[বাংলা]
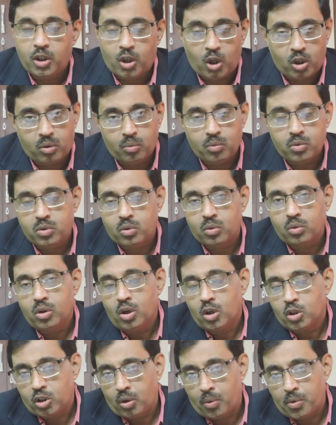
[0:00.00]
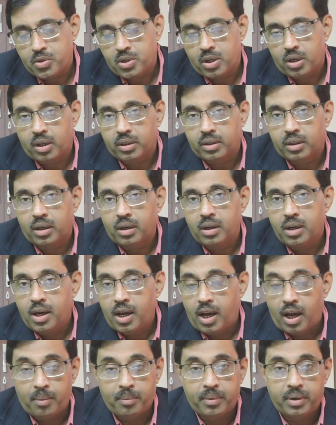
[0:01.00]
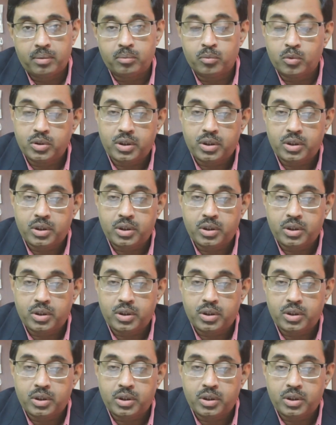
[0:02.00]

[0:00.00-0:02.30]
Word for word: সে সমস্ত সমস্যার কথা আমি